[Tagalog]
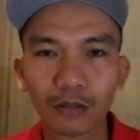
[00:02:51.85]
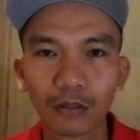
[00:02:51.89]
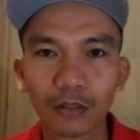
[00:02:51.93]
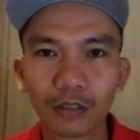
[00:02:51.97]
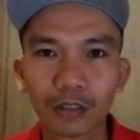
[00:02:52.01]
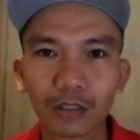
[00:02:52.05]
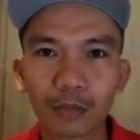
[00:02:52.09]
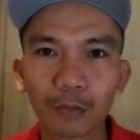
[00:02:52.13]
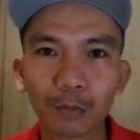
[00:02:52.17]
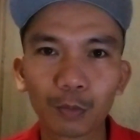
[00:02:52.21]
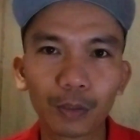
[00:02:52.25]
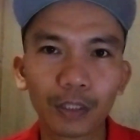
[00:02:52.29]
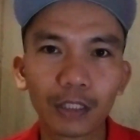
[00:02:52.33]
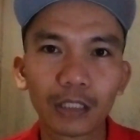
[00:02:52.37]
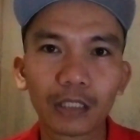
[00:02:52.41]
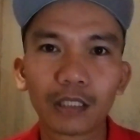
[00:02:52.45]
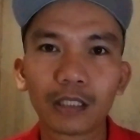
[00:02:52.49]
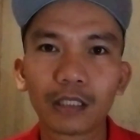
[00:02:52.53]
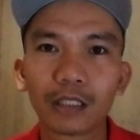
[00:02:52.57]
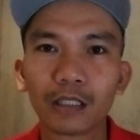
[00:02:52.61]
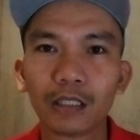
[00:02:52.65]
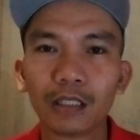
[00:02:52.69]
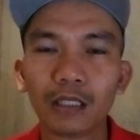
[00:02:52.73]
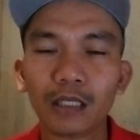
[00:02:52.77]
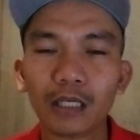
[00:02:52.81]
Siyempre,
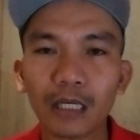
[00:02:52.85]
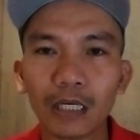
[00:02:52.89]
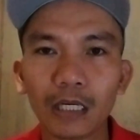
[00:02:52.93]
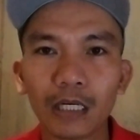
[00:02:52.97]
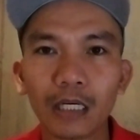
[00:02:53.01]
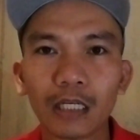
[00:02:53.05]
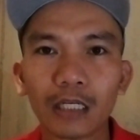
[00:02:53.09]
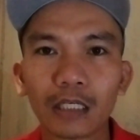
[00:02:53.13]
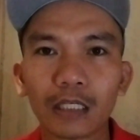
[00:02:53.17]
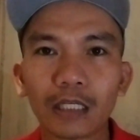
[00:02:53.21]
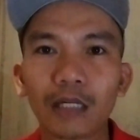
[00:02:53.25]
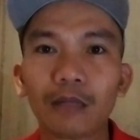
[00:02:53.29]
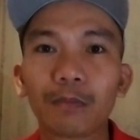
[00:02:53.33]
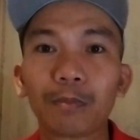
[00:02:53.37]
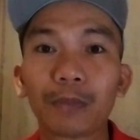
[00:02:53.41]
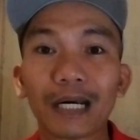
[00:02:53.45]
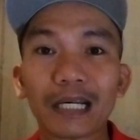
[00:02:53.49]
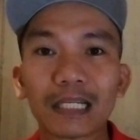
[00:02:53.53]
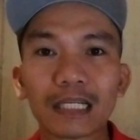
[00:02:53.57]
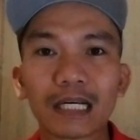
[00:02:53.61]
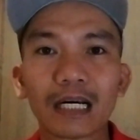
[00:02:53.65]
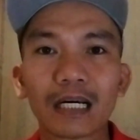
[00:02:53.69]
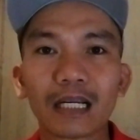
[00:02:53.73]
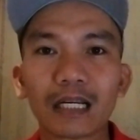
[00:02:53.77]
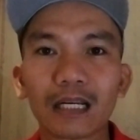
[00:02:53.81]

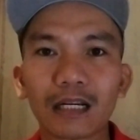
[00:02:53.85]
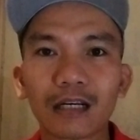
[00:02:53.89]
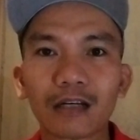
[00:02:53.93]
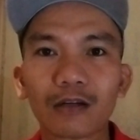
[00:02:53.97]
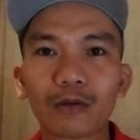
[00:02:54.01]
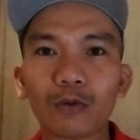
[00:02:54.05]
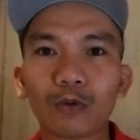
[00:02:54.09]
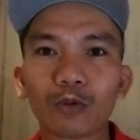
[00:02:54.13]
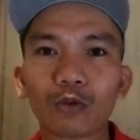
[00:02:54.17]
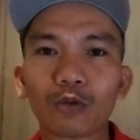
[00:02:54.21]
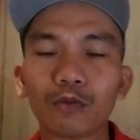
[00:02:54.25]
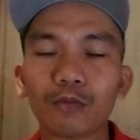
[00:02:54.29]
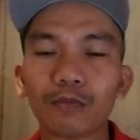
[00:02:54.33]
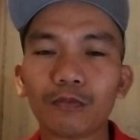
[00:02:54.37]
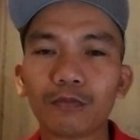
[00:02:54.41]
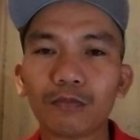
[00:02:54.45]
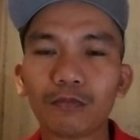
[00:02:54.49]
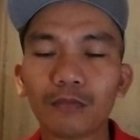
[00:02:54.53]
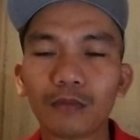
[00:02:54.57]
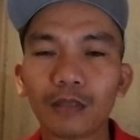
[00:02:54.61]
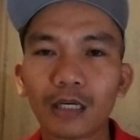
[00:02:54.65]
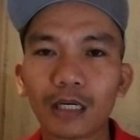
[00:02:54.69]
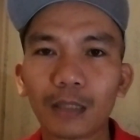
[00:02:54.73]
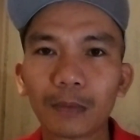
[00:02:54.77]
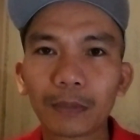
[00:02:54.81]
nalipasan ka na ng gutom.
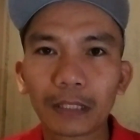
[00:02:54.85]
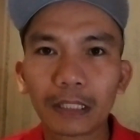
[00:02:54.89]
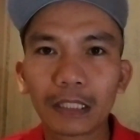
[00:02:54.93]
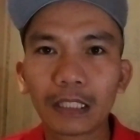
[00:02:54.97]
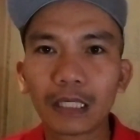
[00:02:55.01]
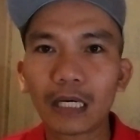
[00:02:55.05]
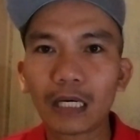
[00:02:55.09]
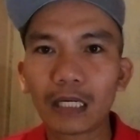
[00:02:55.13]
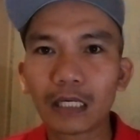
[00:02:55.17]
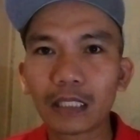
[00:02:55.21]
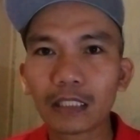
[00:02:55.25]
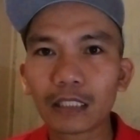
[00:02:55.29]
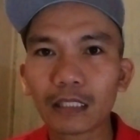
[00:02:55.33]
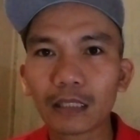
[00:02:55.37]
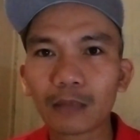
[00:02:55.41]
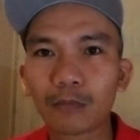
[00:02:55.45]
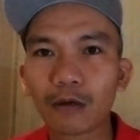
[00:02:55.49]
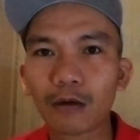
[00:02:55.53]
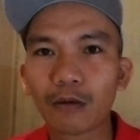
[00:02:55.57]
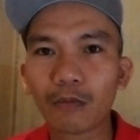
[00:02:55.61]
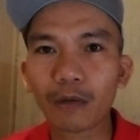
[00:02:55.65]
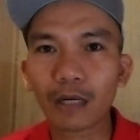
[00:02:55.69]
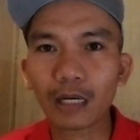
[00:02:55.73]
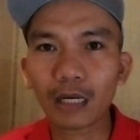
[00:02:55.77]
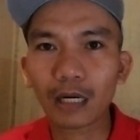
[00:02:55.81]
Ang mangyayari niyan,
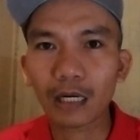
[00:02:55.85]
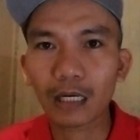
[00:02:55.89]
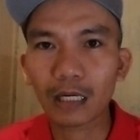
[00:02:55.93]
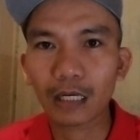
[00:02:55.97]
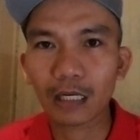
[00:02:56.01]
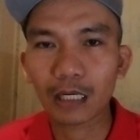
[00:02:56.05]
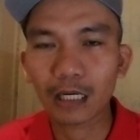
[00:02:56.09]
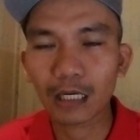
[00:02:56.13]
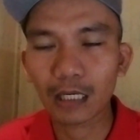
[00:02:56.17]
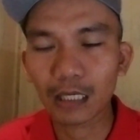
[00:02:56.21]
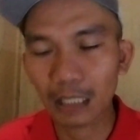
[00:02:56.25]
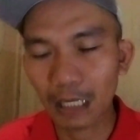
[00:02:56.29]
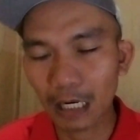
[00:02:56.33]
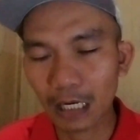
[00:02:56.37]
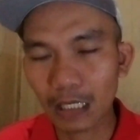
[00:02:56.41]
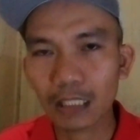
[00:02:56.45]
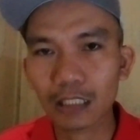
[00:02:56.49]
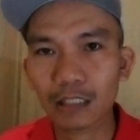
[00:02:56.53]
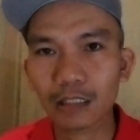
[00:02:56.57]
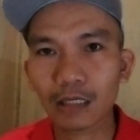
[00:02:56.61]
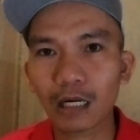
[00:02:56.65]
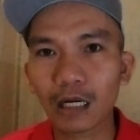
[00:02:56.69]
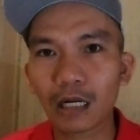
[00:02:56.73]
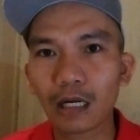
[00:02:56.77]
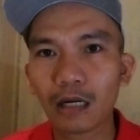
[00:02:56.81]
mawawalan ka na ng gana
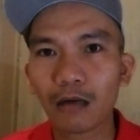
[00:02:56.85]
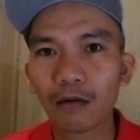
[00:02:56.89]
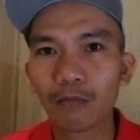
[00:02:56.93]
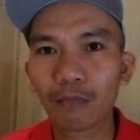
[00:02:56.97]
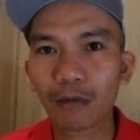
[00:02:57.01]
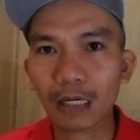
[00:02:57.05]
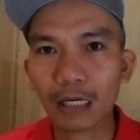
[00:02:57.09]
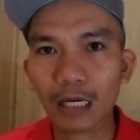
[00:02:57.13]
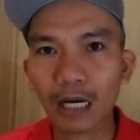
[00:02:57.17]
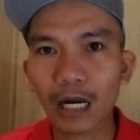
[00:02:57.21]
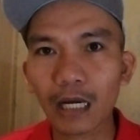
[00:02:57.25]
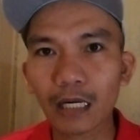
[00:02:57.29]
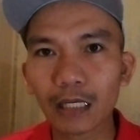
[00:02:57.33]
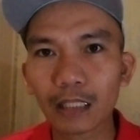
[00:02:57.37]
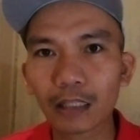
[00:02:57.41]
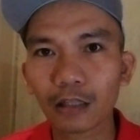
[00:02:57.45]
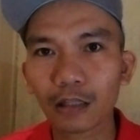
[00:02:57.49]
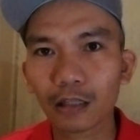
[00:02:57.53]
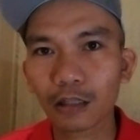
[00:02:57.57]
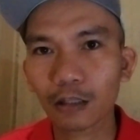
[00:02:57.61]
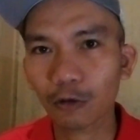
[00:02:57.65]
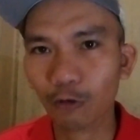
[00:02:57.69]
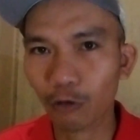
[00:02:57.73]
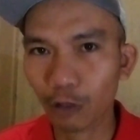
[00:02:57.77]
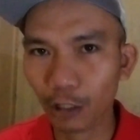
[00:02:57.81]
sa pagkain.
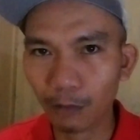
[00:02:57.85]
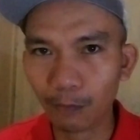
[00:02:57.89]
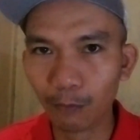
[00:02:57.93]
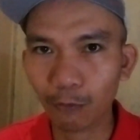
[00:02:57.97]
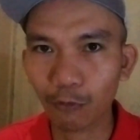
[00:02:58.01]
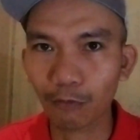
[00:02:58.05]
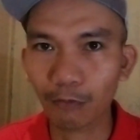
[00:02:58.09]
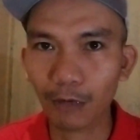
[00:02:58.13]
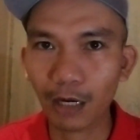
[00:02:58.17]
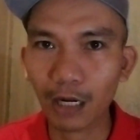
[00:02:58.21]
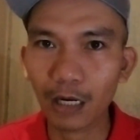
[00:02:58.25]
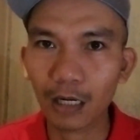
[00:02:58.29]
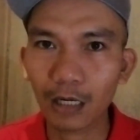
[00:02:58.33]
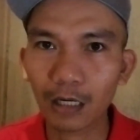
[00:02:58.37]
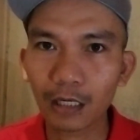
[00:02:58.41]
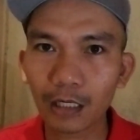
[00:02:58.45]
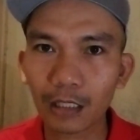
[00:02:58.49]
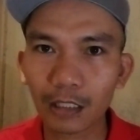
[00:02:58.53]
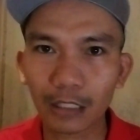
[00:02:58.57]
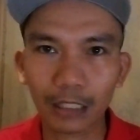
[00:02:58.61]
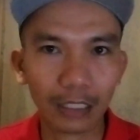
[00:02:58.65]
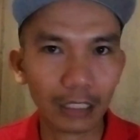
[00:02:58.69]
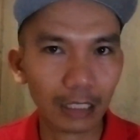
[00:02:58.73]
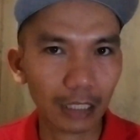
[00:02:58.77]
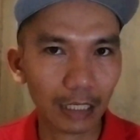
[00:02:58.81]
Correct po ba?
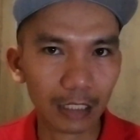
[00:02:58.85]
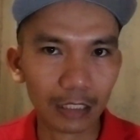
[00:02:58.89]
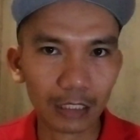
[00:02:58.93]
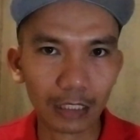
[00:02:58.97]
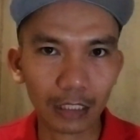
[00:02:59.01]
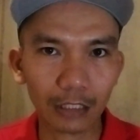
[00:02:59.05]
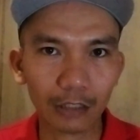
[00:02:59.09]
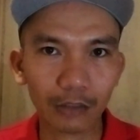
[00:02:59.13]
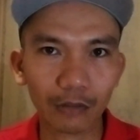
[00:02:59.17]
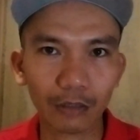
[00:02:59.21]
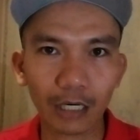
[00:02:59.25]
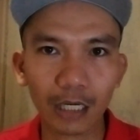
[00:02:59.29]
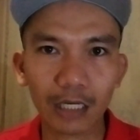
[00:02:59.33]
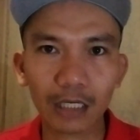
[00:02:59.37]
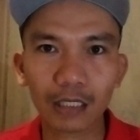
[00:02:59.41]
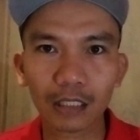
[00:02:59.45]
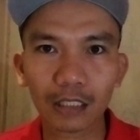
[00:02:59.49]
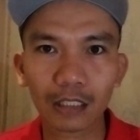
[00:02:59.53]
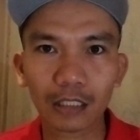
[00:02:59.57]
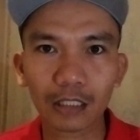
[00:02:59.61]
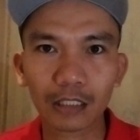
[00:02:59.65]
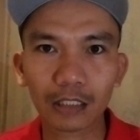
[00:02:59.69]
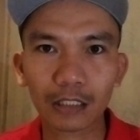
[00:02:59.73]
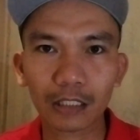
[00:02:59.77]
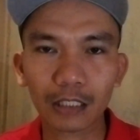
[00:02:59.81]
Naranasan ninyo yan?
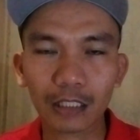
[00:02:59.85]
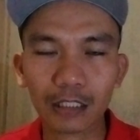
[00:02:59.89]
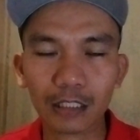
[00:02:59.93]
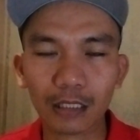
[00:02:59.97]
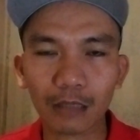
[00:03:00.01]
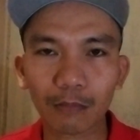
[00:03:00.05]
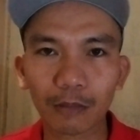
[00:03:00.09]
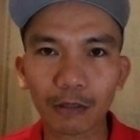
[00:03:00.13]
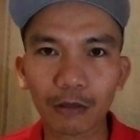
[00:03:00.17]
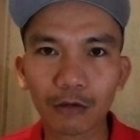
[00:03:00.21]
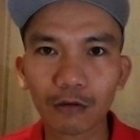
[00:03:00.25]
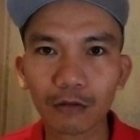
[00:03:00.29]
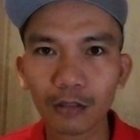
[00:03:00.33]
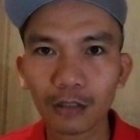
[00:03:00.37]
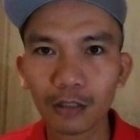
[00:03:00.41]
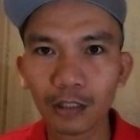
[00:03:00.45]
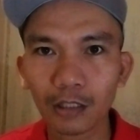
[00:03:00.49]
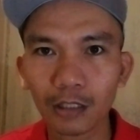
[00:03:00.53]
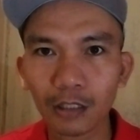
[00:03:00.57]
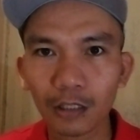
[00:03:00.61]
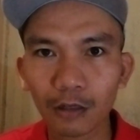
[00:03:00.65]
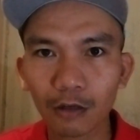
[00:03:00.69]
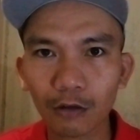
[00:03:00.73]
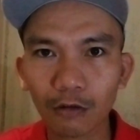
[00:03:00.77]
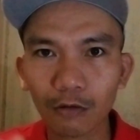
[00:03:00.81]
Sinasabi ko.
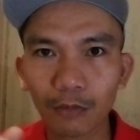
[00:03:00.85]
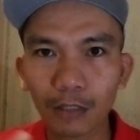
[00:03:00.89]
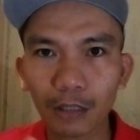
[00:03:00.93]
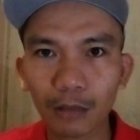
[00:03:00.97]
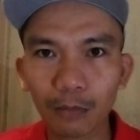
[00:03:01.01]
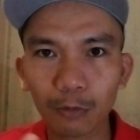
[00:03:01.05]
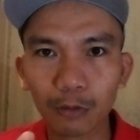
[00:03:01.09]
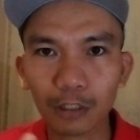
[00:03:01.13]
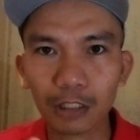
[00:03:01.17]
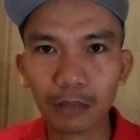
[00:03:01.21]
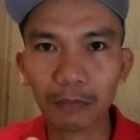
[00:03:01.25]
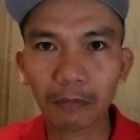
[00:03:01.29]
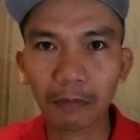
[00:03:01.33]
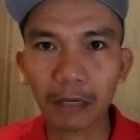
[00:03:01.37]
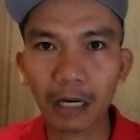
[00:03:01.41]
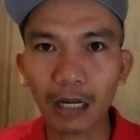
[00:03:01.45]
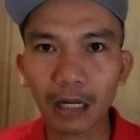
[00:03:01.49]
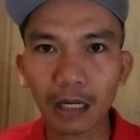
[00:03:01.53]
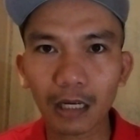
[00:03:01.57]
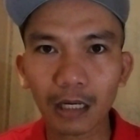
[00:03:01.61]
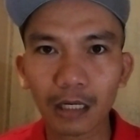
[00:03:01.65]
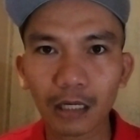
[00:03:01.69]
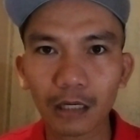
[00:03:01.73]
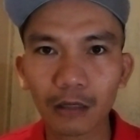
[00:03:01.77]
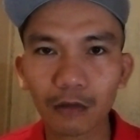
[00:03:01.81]
Comment po sa
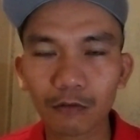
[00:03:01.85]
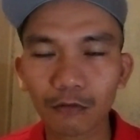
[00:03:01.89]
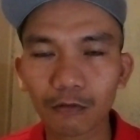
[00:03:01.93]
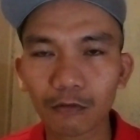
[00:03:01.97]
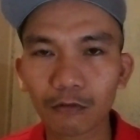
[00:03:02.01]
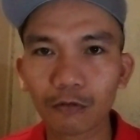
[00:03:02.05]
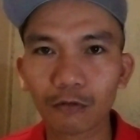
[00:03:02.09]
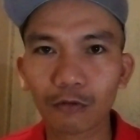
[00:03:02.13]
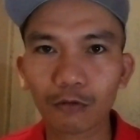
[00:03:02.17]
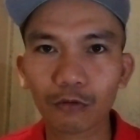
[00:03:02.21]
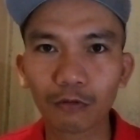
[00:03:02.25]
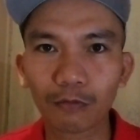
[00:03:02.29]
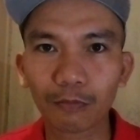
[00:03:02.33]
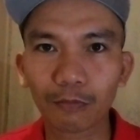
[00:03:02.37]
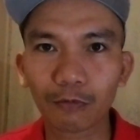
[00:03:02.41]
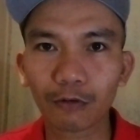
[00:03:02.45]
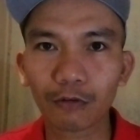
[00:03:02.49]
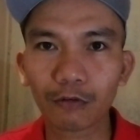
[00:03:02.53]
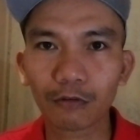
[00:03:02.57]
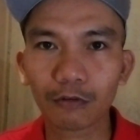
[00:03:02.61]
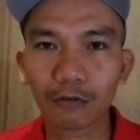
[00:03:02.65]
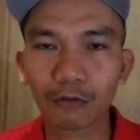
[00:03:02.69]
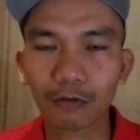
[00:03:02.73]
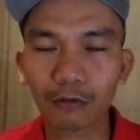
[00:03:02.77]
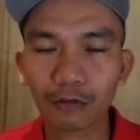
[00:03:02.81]
baba kung totoo po
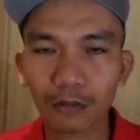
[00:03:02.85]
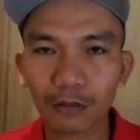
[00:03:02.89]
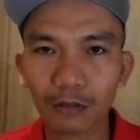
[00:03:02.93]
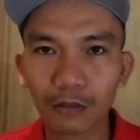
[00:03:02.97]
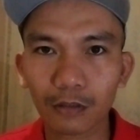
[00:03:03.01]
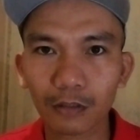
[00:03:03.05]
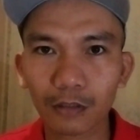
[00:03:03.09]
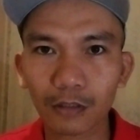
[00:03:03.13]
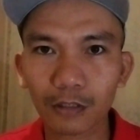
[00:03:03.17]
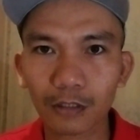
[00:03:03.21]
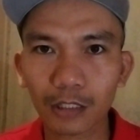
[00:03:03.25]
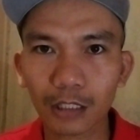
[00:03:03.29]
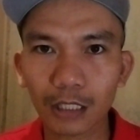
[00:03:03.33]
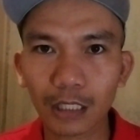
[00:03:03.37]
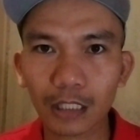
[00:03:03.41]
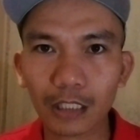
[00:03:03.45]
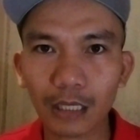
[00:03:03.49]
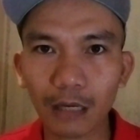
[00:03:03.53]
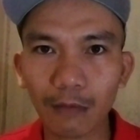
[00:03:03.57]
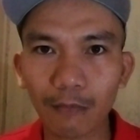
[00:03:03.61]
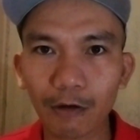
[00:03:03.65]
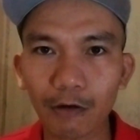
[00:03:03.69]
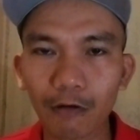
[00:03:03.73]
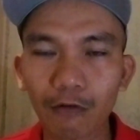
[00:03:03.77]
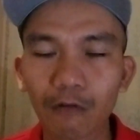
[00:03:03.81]
yung
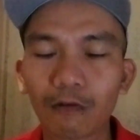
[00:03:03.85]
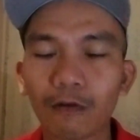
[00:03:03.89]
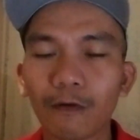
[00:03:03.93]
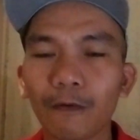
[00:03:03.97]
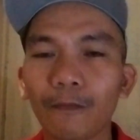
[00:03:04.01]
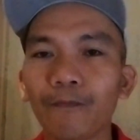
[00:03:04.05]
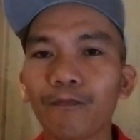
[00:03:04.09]
sinasabi ko.